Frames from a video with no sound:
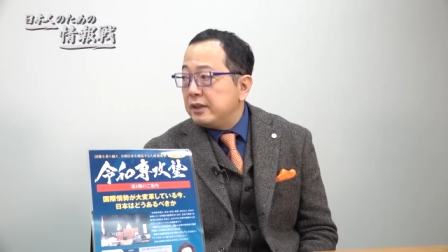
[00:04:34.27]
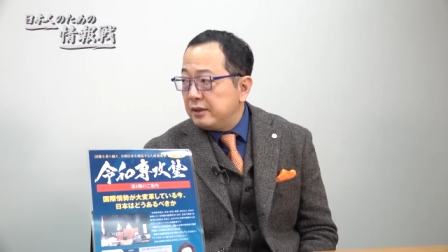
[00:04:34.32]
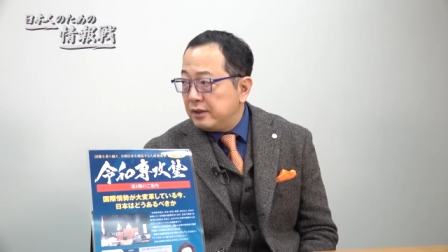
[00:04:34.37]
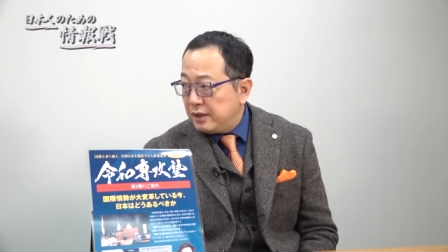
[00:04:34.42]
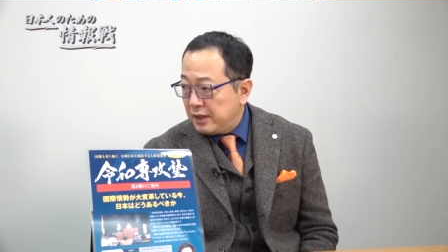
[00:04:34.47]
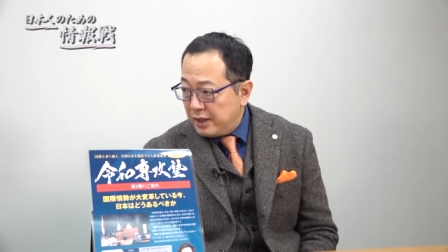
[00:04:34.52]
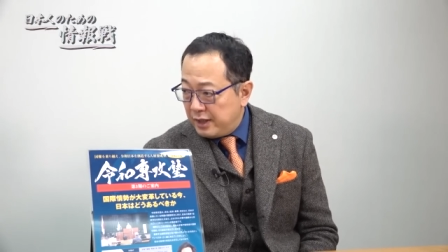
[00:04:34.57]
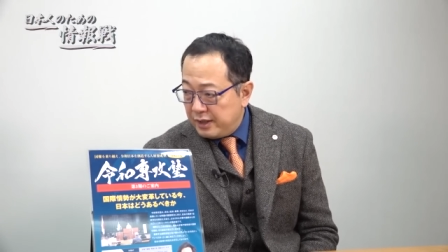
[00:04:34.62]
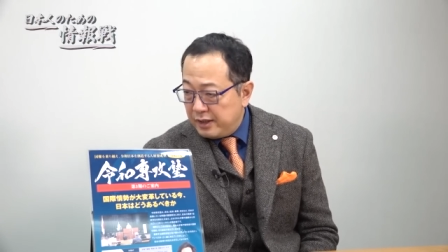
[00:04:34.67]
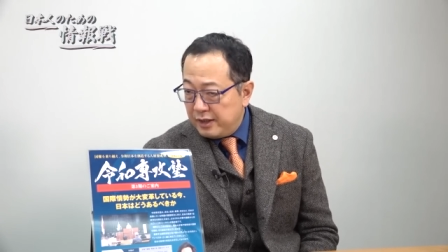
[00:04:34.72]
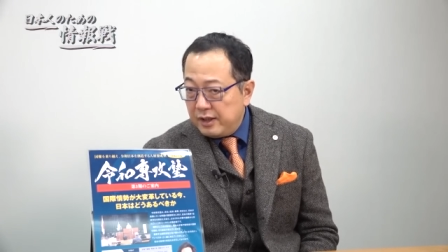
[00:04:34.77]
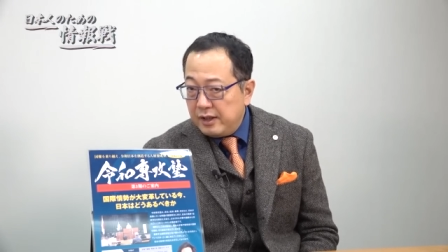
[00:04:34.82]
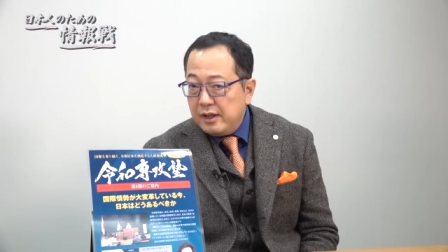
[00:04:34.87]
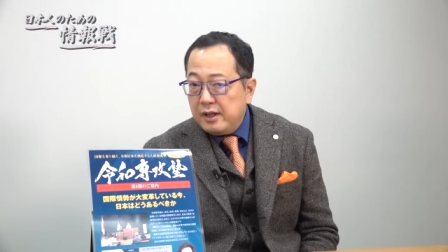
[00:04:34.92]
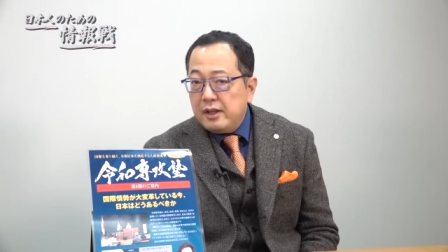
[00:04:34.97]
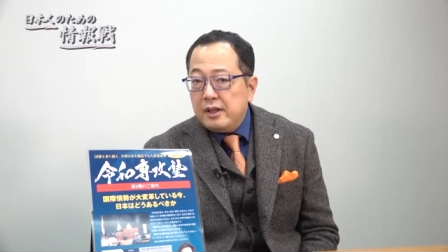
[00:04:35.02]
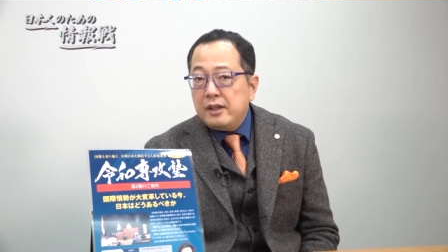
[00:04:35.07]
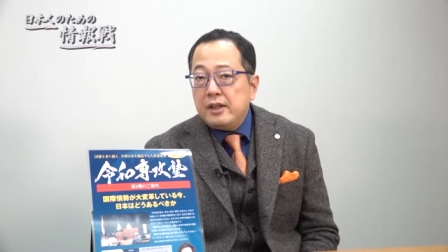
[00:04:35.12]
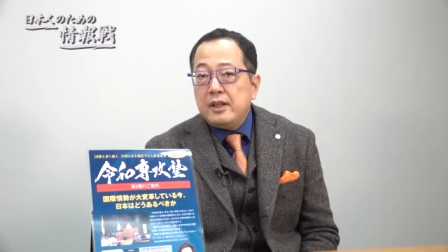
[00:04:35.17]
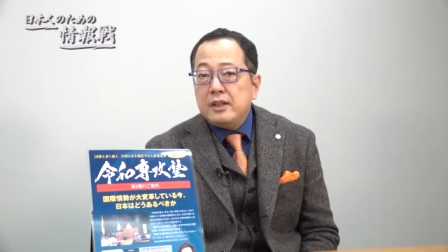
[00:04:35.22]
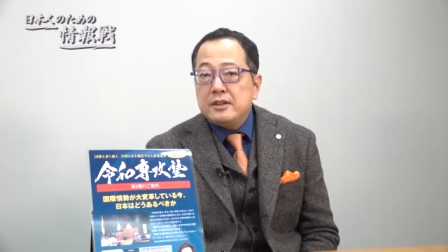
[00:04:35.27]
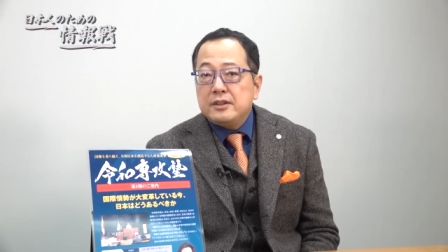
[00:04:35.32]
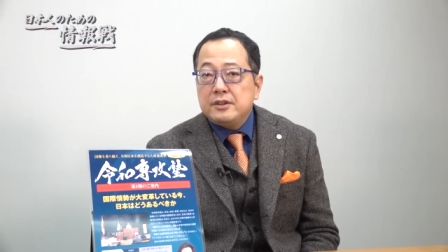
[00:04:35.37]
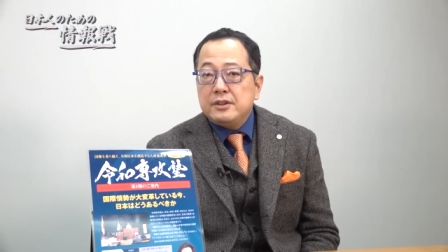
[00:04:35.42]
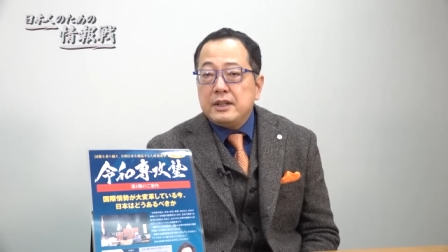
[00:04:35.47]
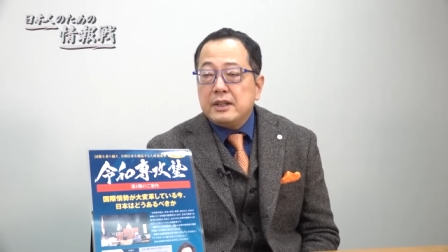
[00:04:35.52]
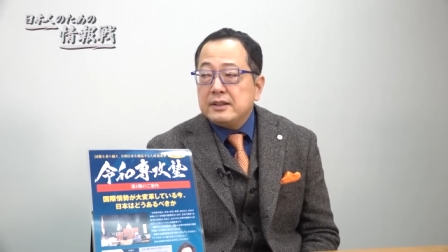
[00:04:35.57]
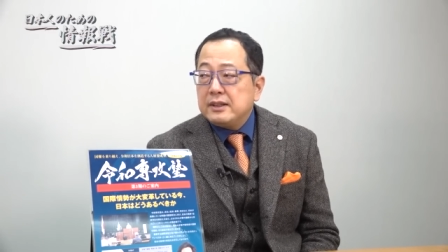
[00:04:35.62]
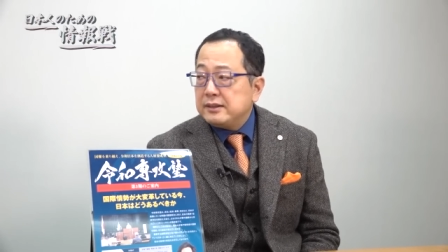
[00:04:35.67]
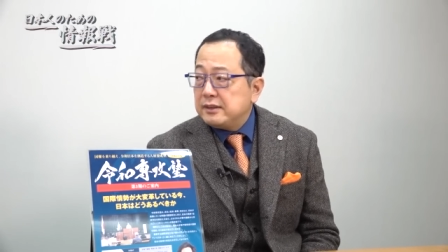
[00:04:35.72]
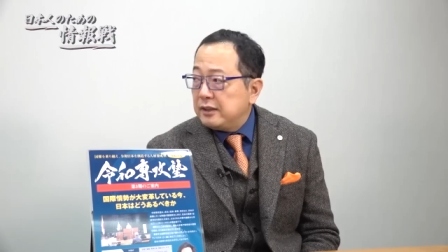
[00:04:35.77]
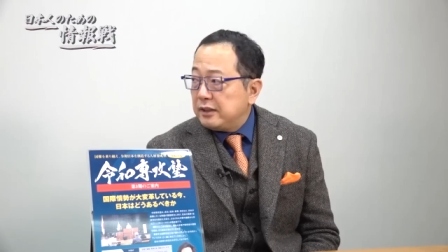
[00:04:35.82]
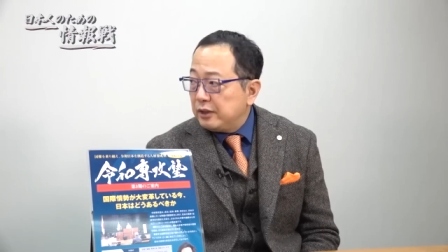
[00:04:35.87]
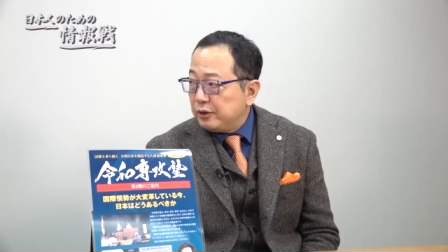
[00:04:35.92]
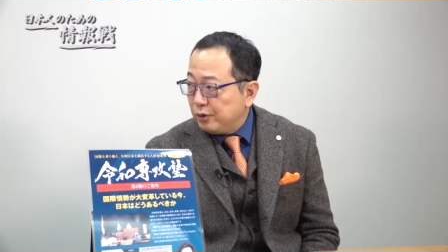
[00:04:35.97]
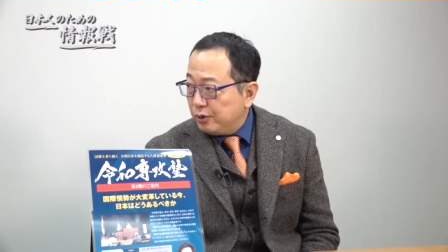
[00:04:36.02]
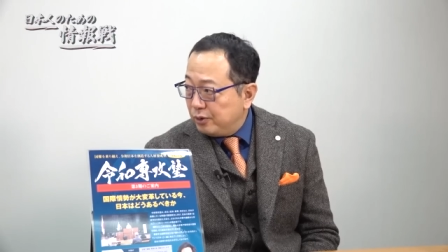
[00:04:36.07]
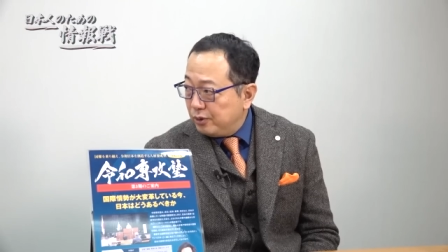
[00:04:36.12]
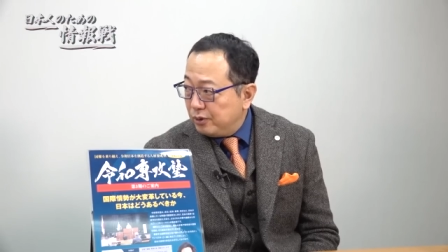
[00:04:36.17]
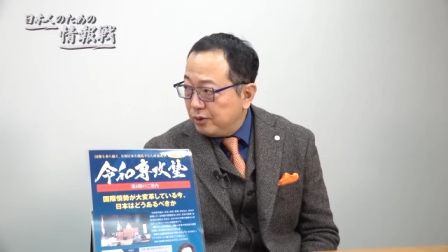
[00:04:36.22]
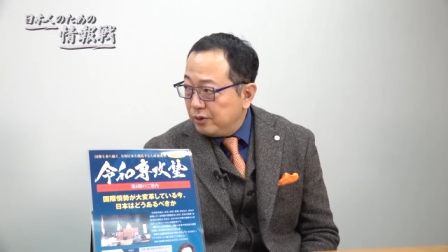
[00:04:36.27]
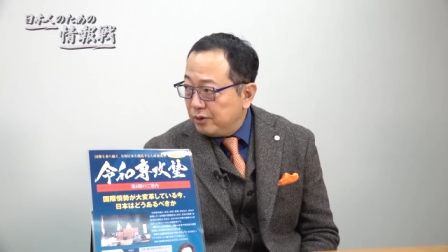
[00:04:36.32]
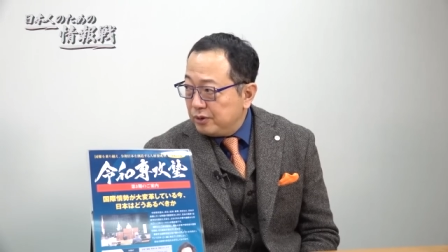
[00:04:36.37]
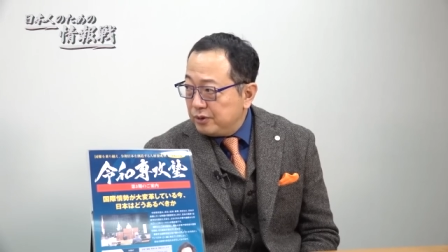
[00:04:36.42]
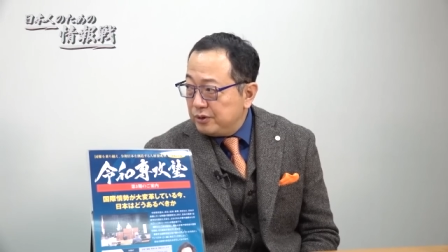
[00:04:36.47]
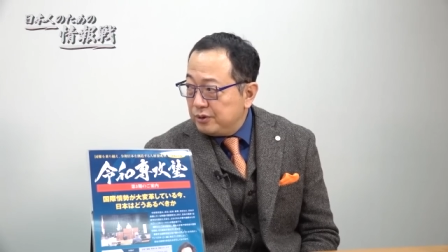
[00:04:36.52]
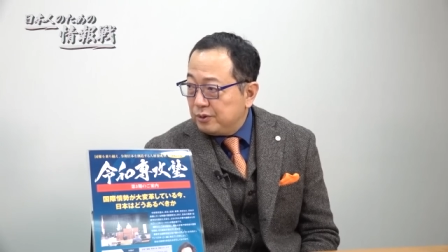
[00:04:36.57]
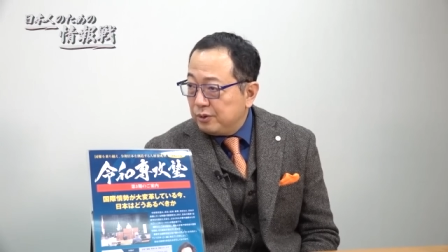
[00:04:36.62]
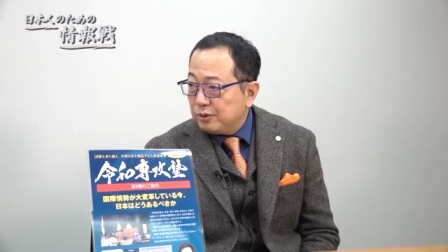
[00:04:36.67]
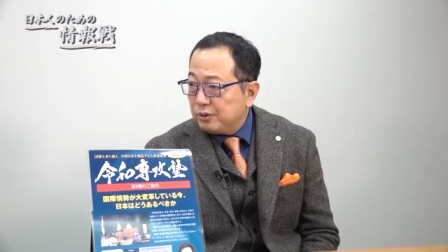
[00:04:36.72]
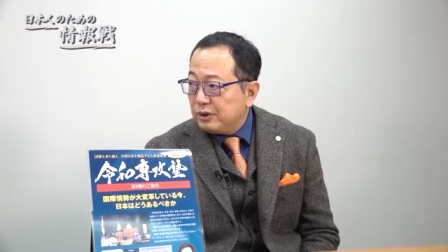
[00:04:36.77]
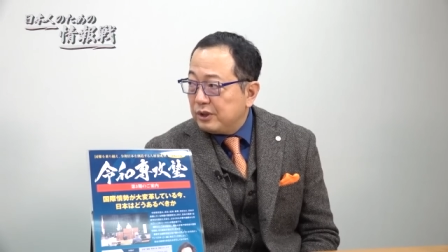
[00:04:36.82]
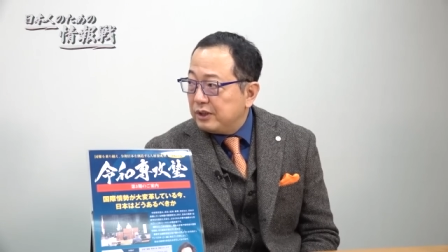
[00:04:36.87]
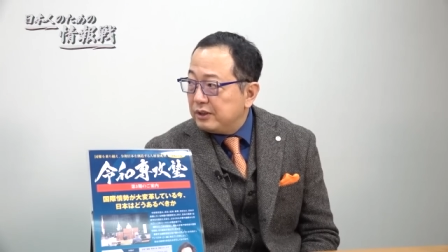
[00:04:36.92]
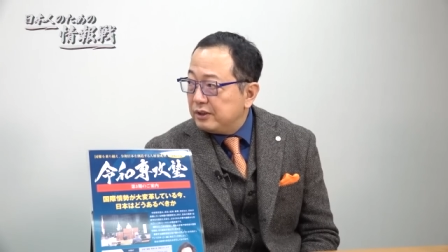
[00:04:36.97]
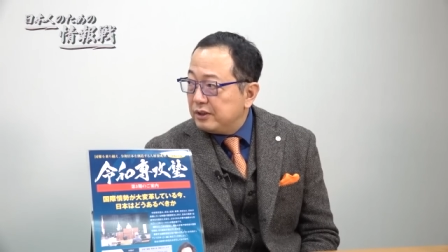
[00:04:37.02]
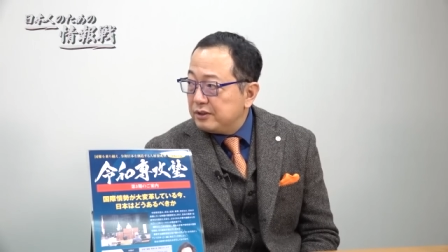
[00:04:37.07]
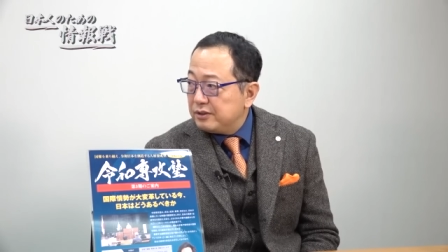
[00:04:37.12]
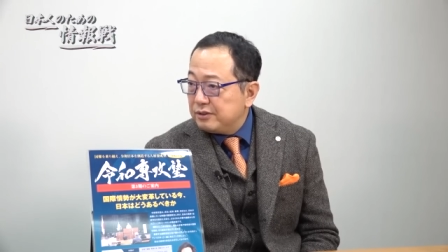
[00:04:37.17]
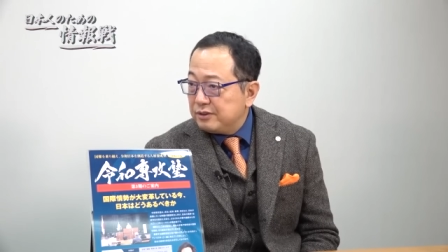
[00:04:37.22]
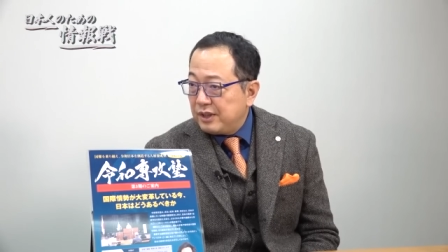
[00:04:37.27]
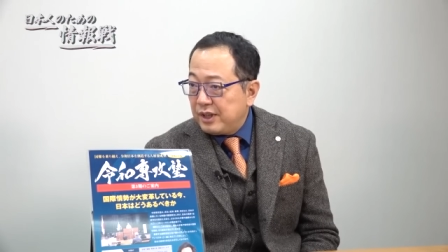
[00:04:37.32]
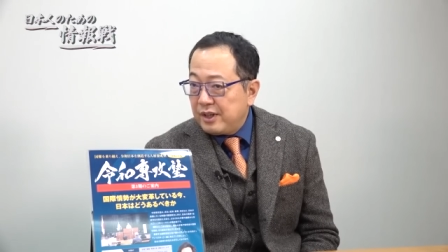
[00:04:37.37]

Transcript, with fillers: はい、えー、通訳させたということなんですね。